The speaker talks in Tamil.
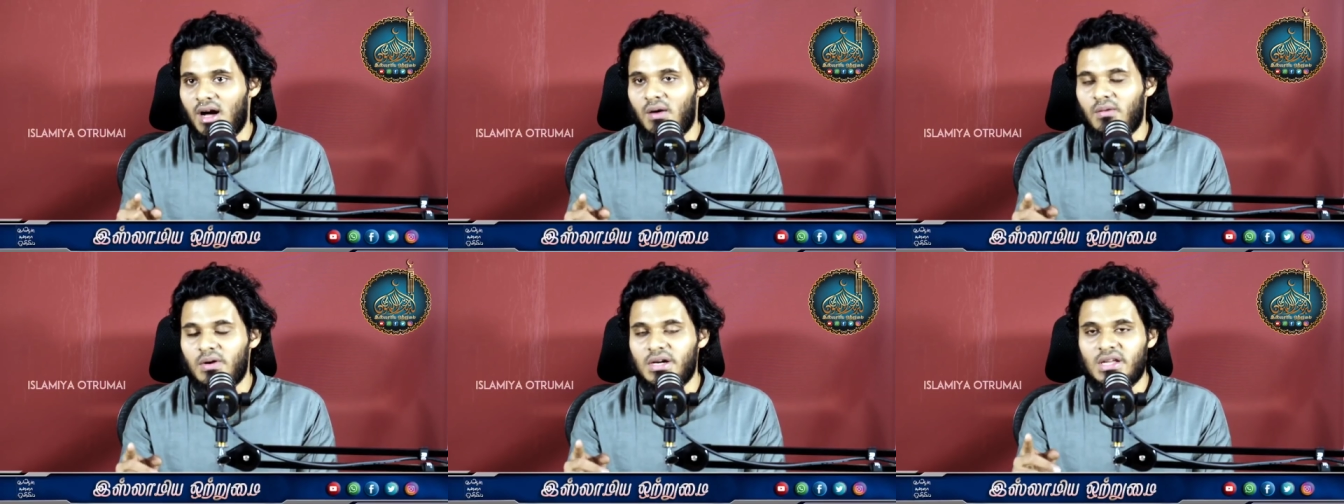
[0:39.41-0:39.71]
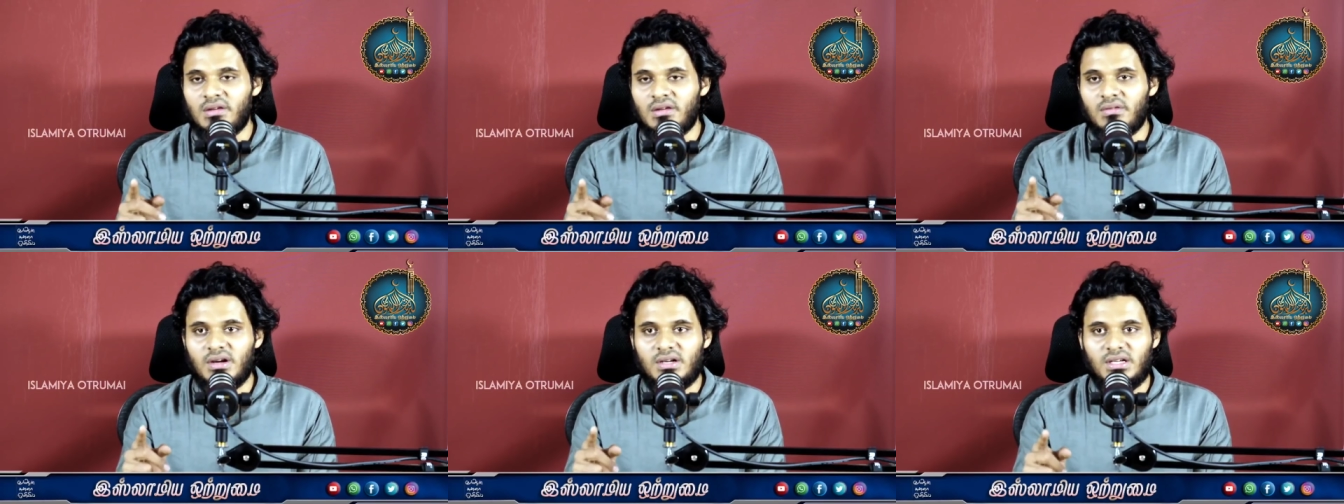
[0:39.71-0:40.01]

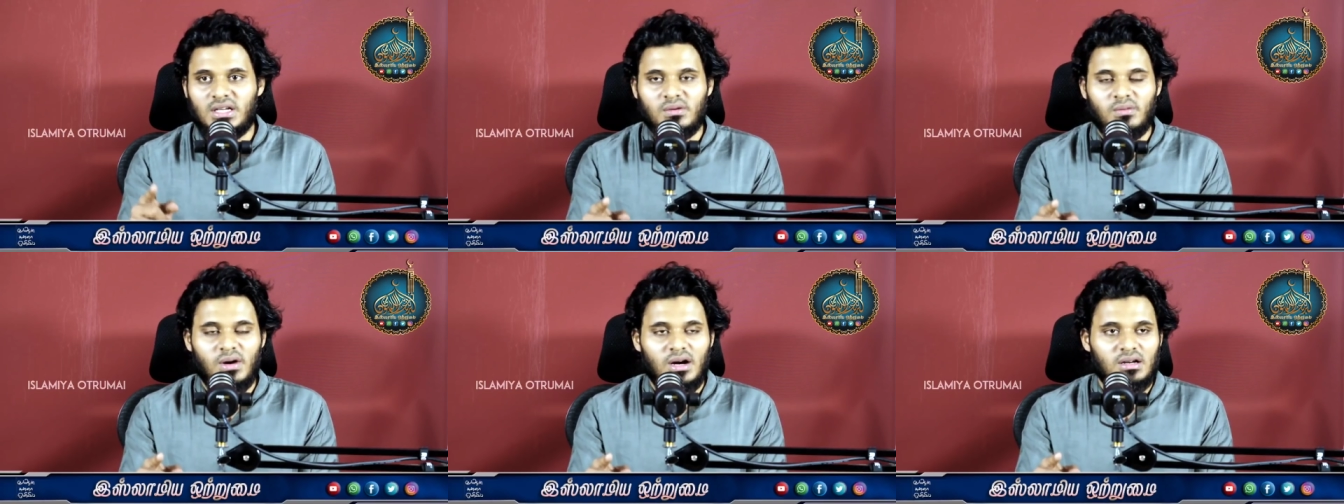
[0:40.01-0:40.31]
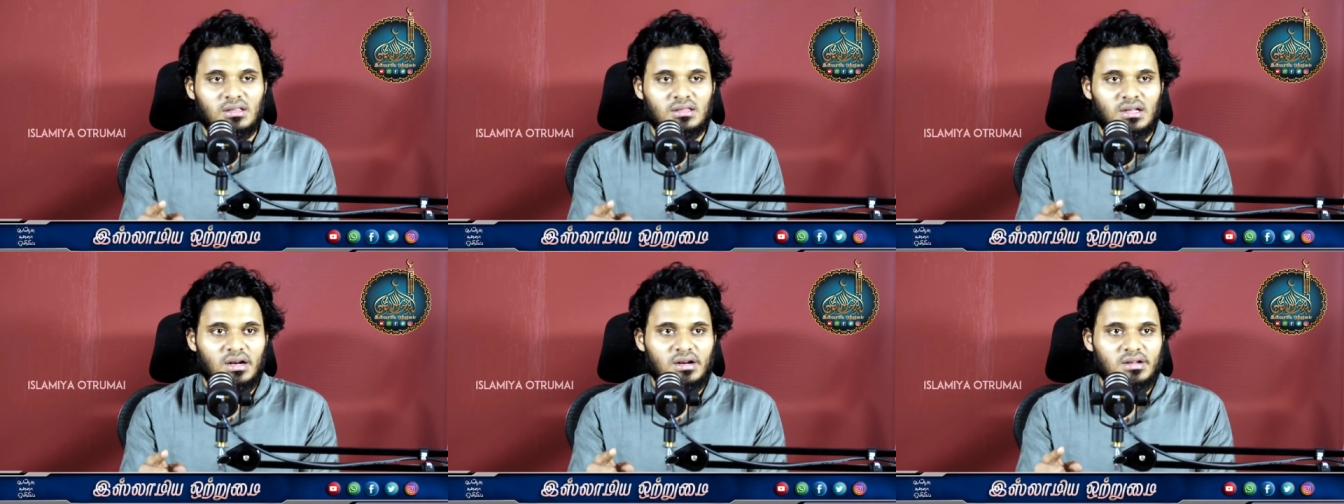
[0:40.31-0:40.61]
அவனை வெட்டி
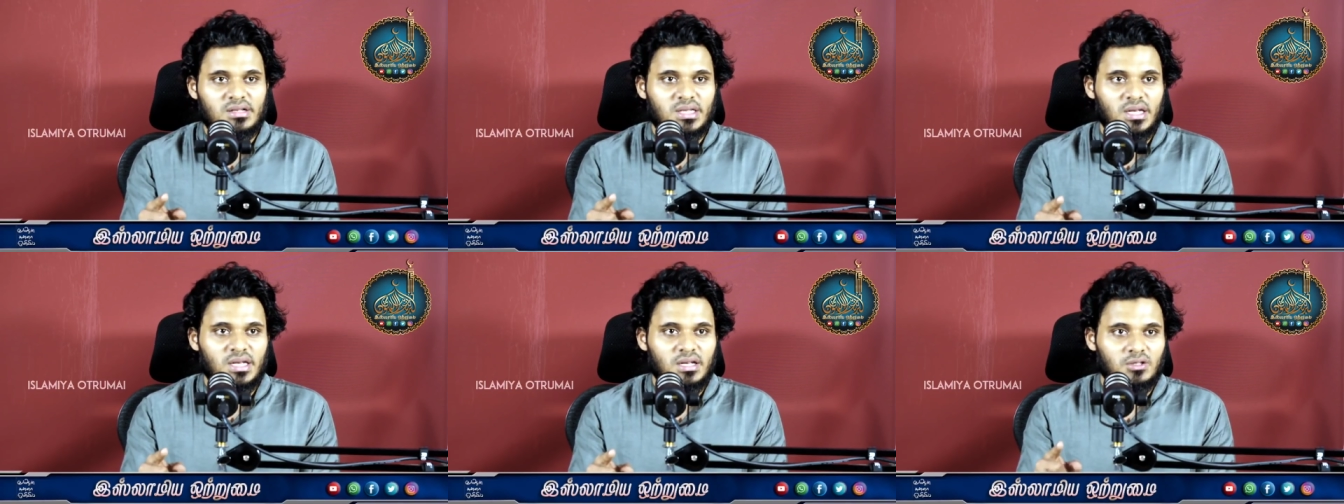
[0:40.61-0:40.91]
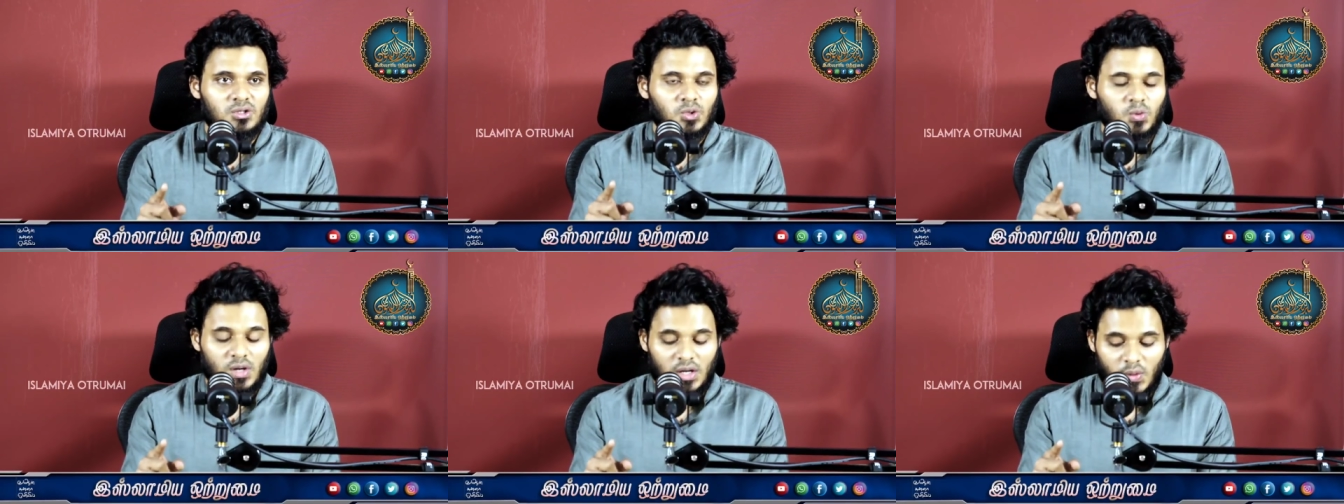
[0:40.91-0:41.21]
வாழ்ந்தால்
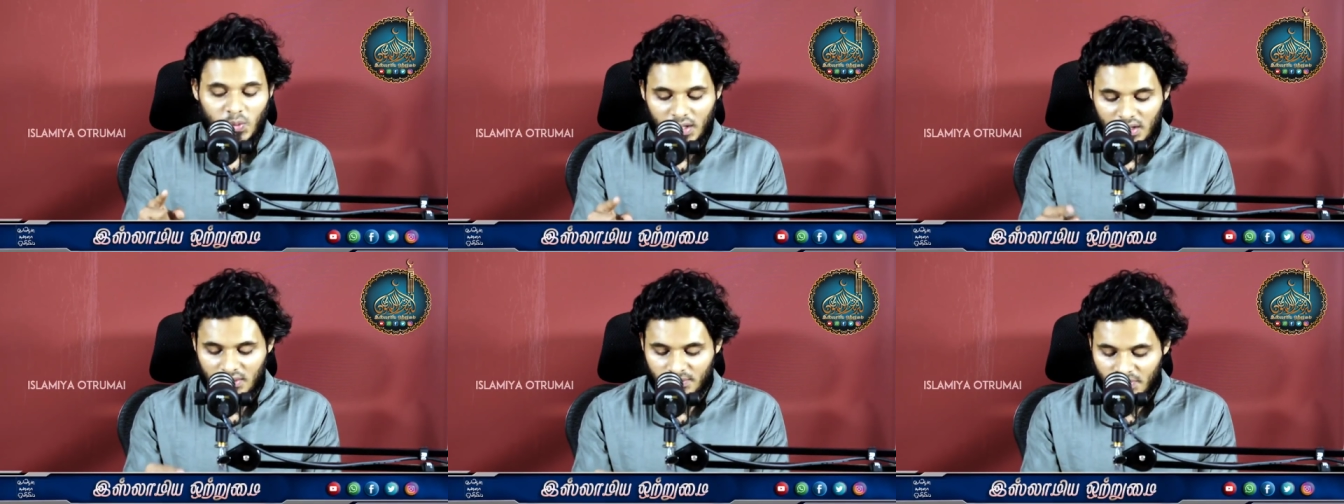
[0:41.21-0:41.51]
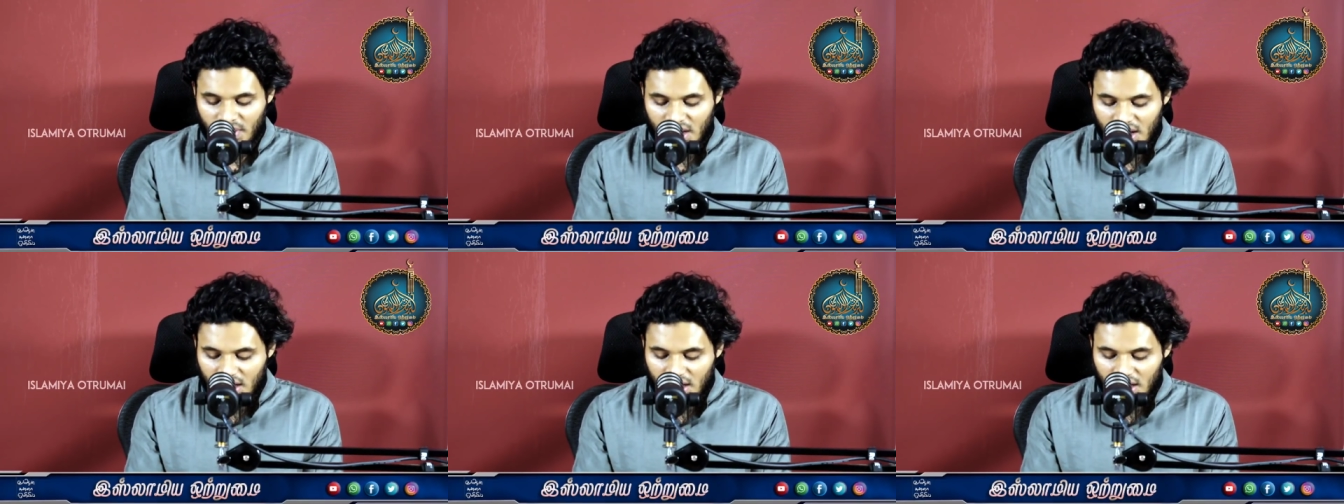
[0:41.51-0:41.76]
சேர்த்து வாழ்வான்